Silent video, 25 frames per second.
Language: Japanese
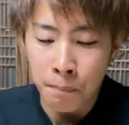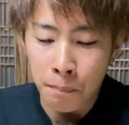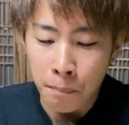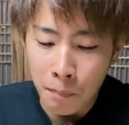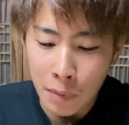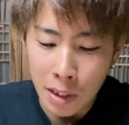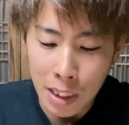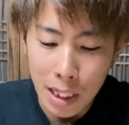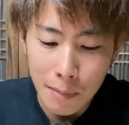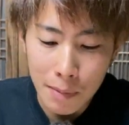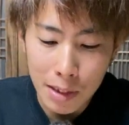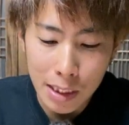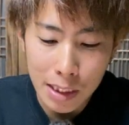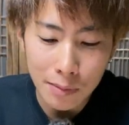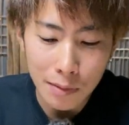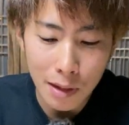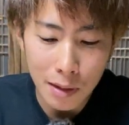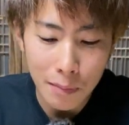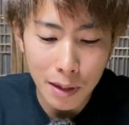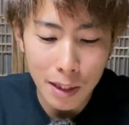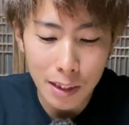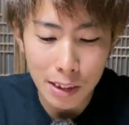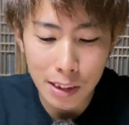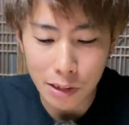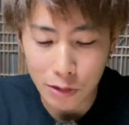南島
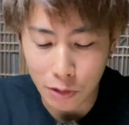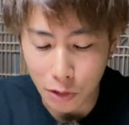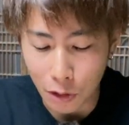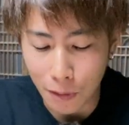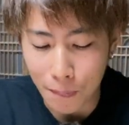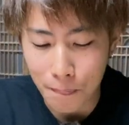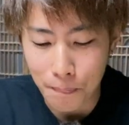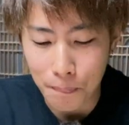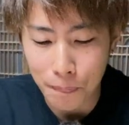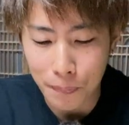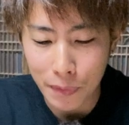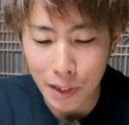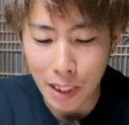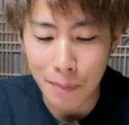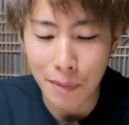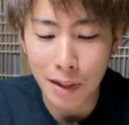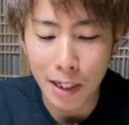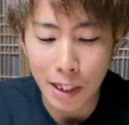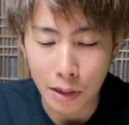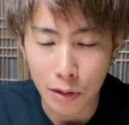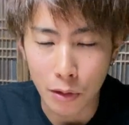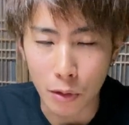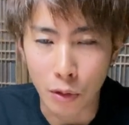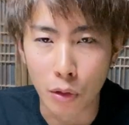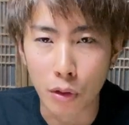原市の
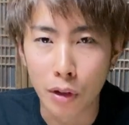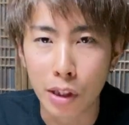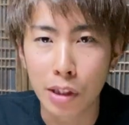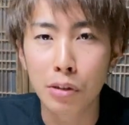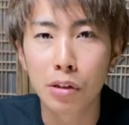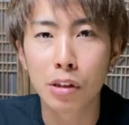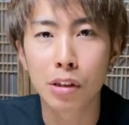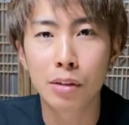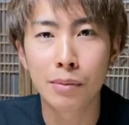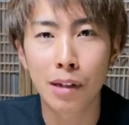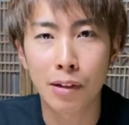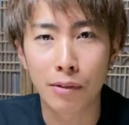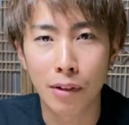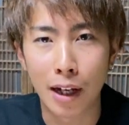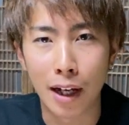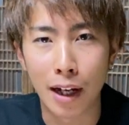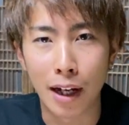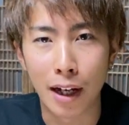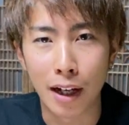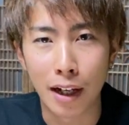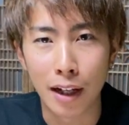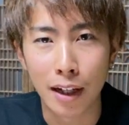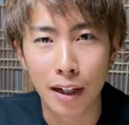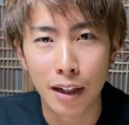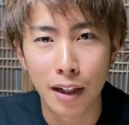デメリット1つ目
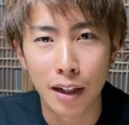は